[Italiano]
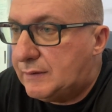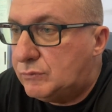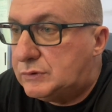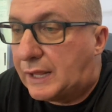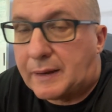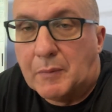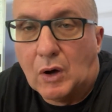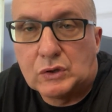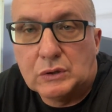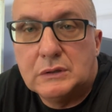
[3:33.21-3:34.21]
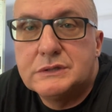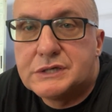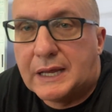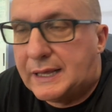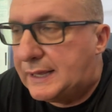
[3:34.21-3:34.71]
un, terremoto.
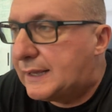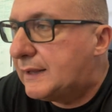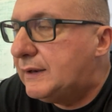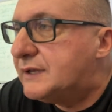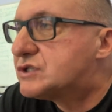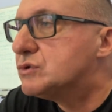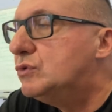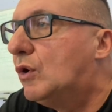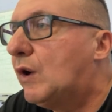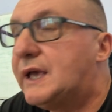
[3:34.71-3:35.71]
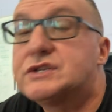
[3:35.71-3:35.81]
Cioè, nessuno